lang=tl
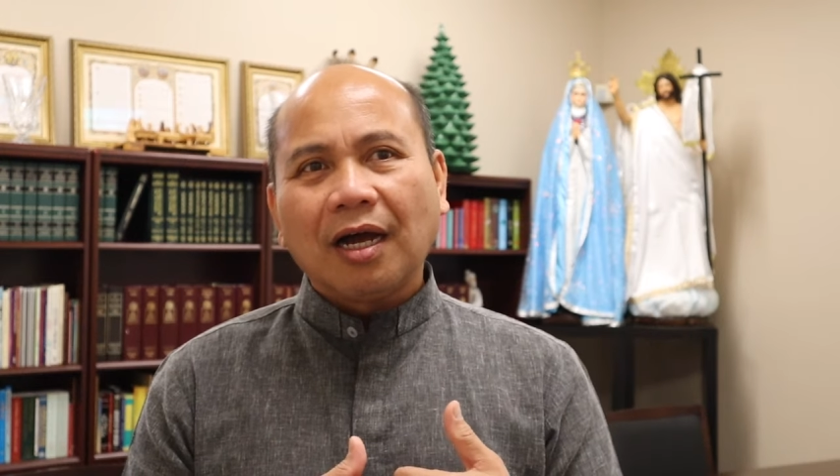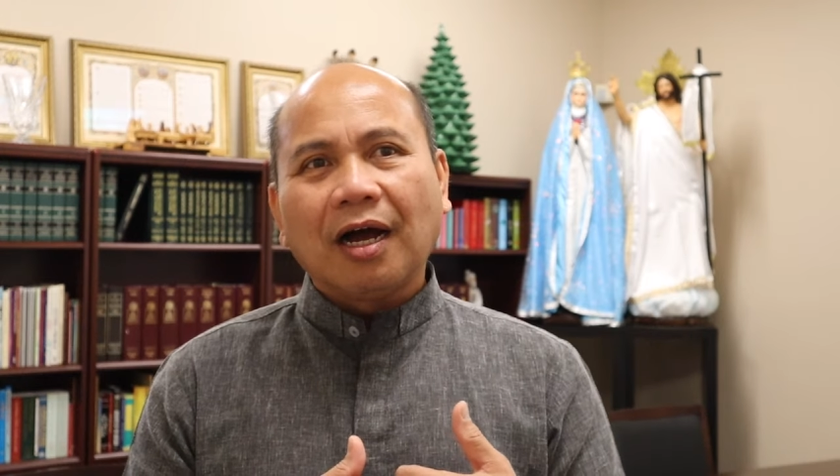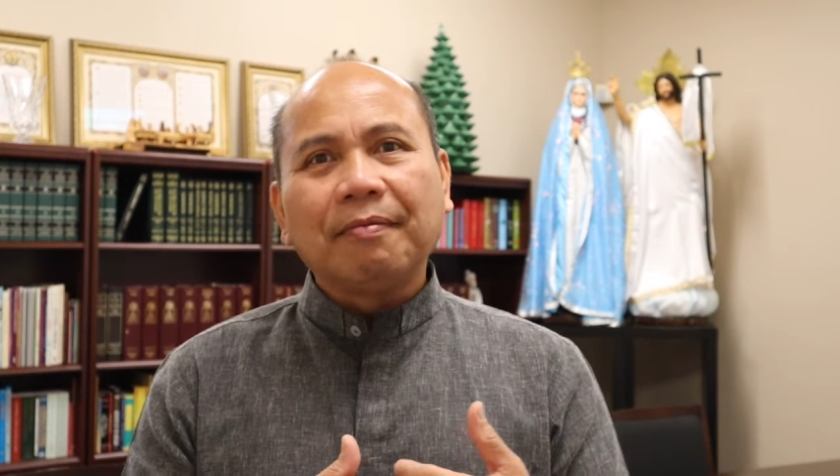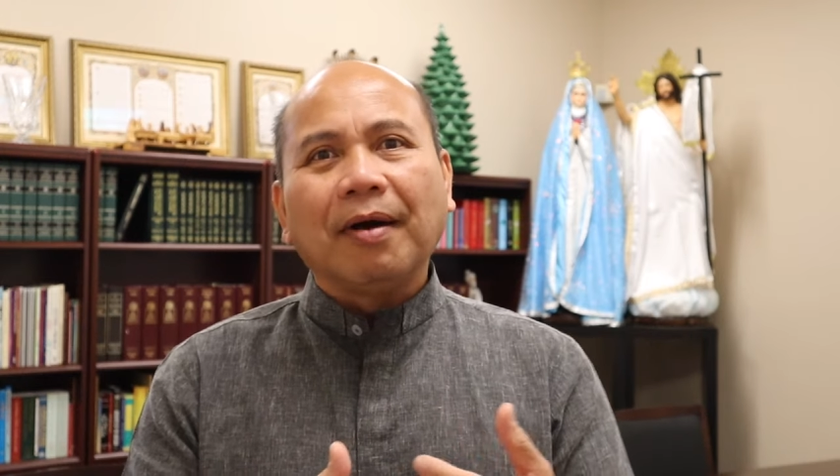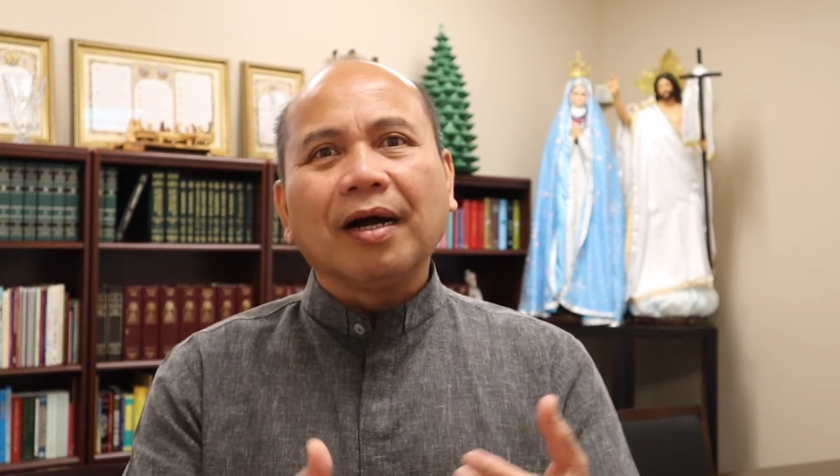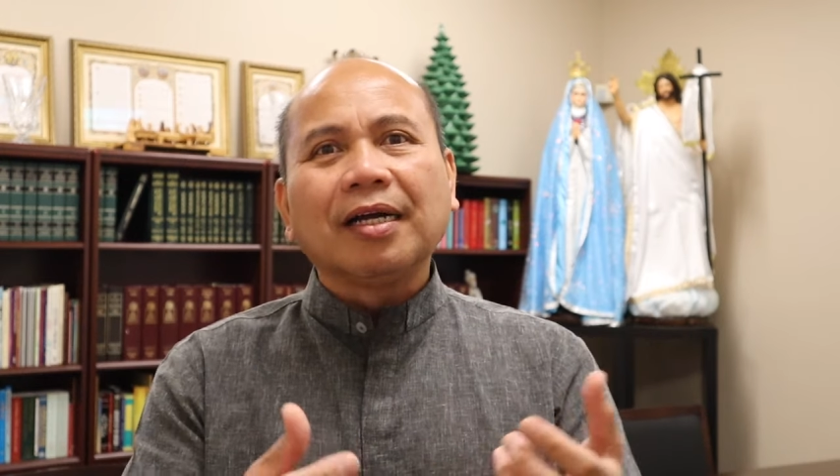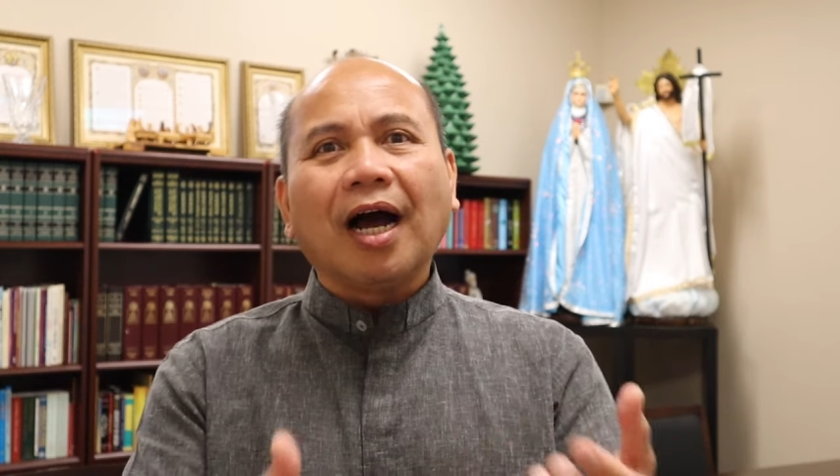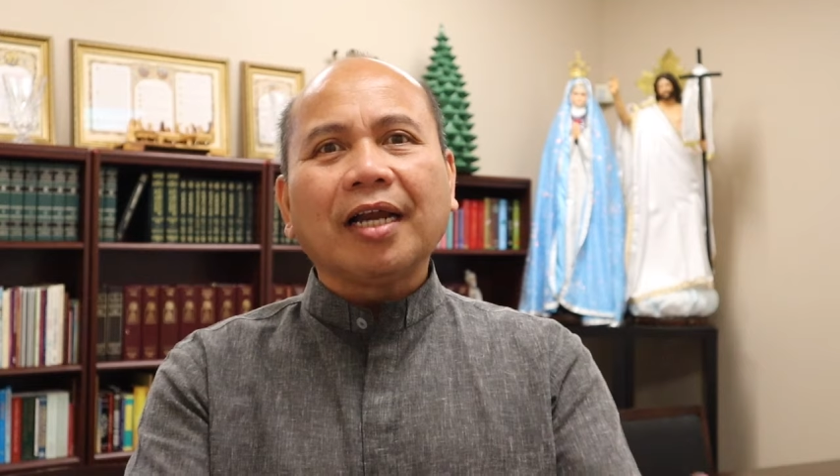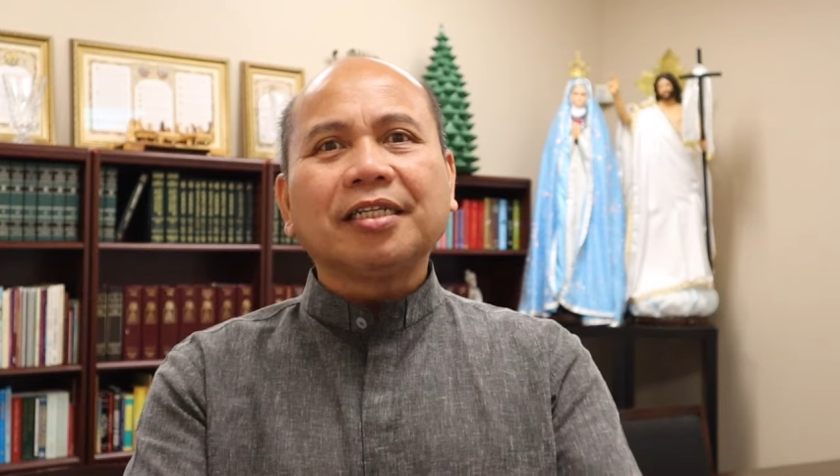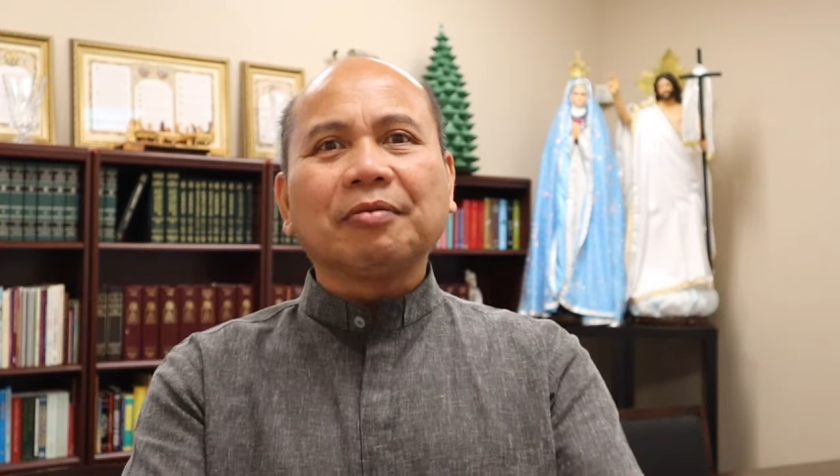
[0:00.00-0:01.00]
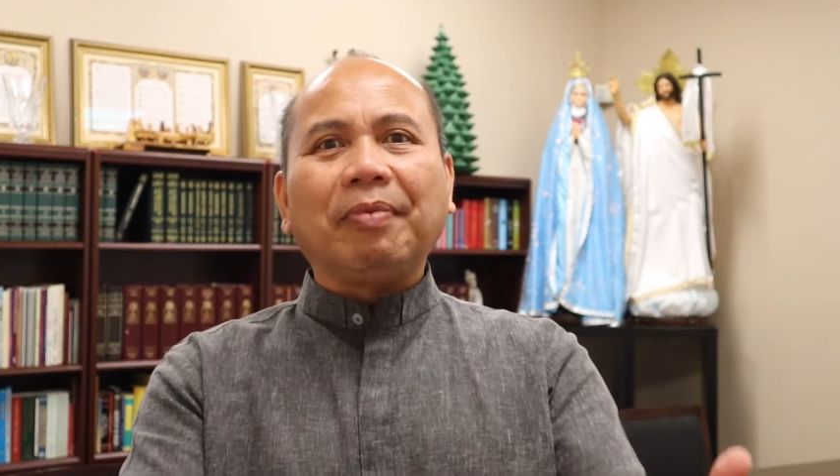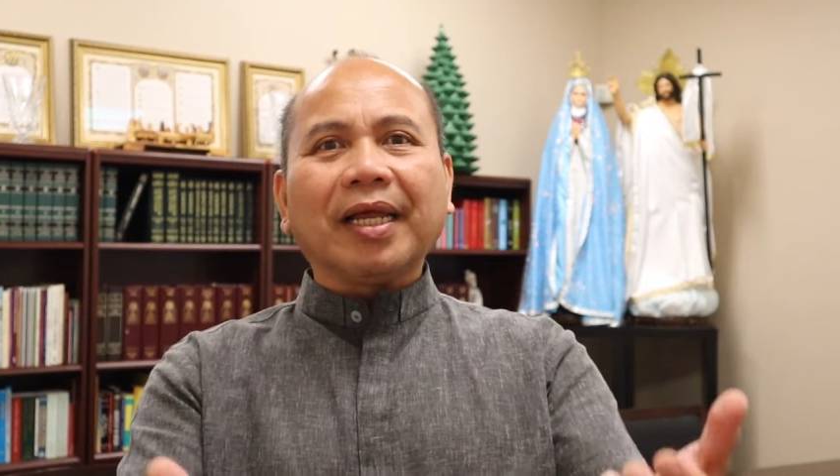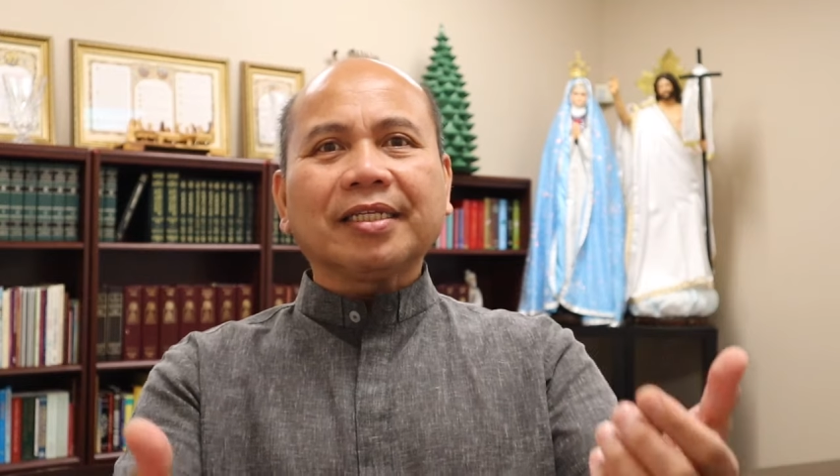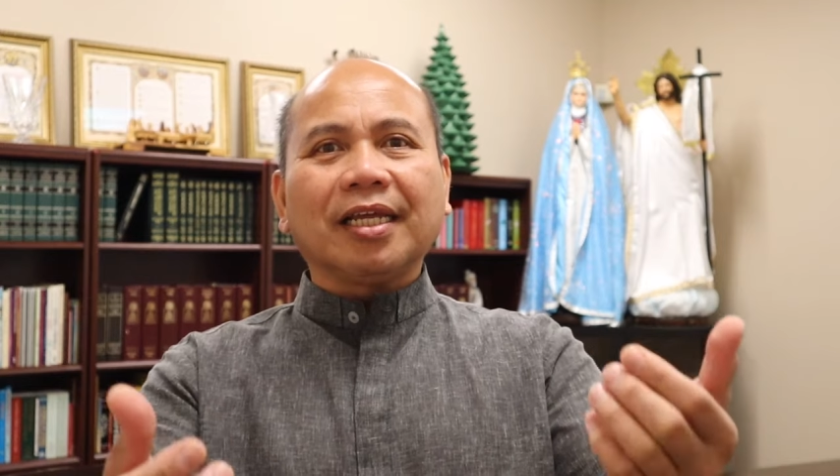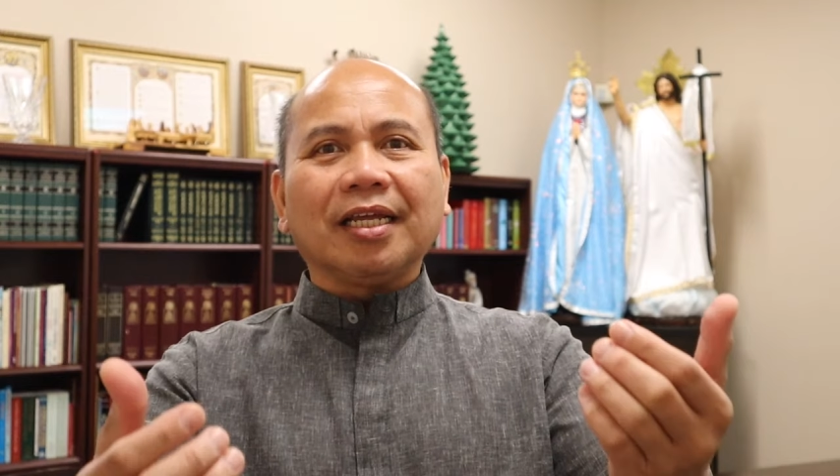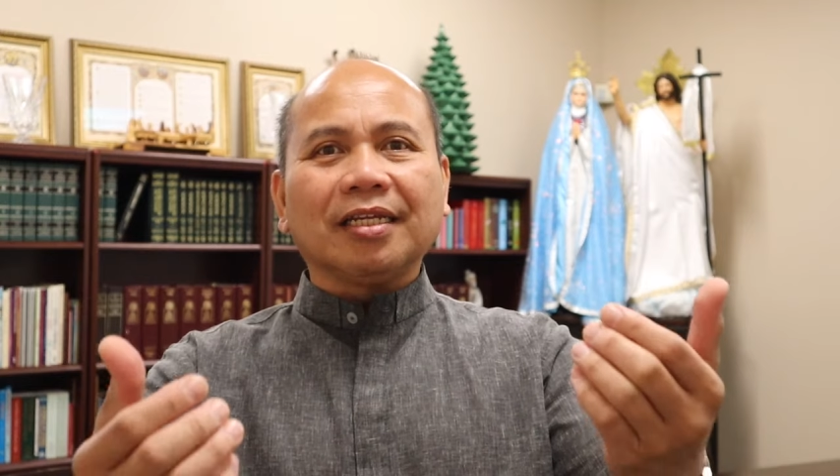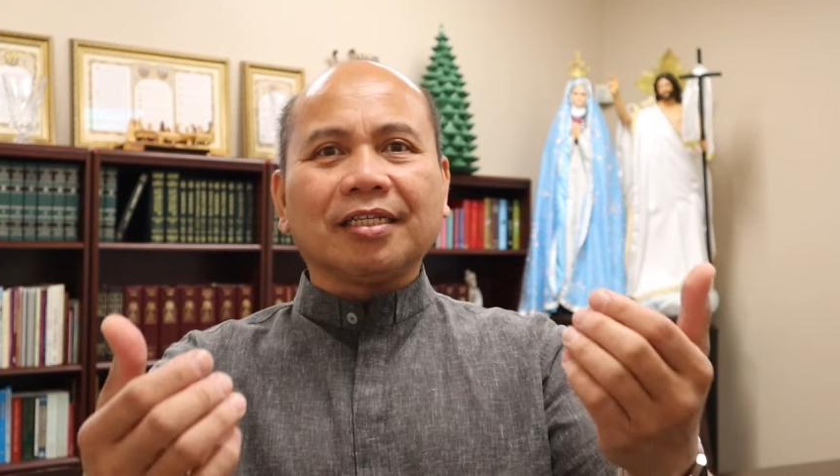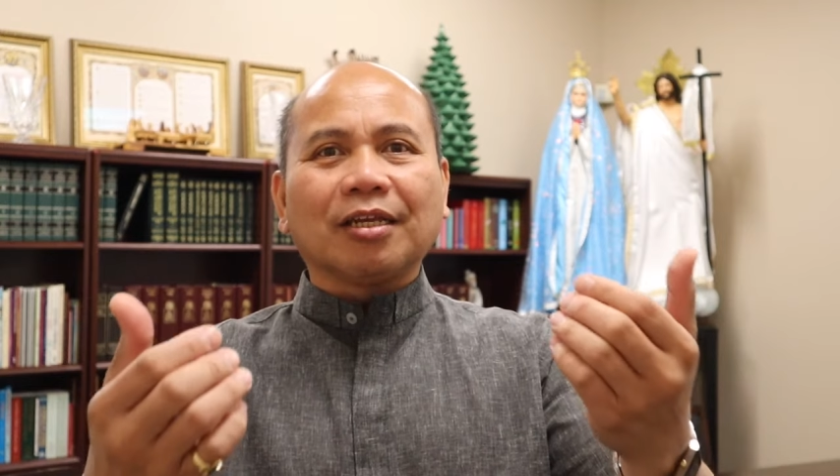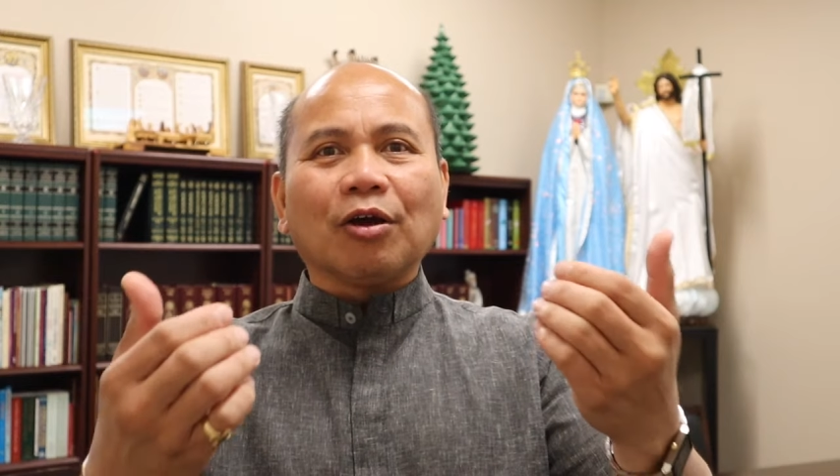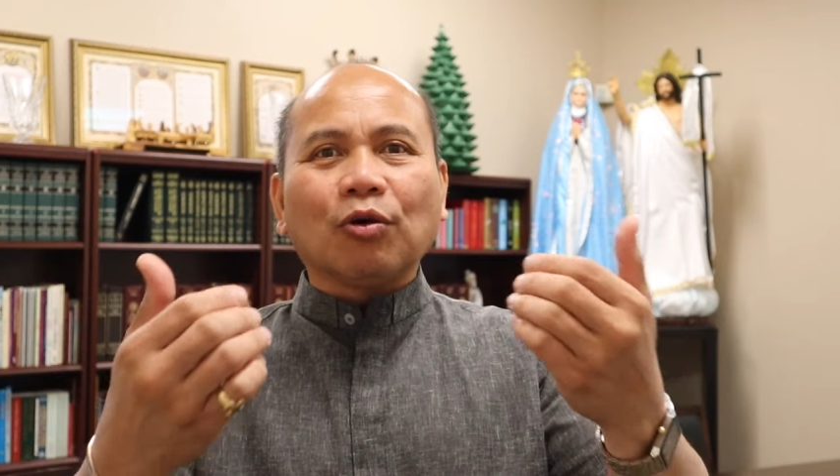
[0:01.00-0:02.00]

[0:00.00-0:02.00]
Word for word: of God's blessings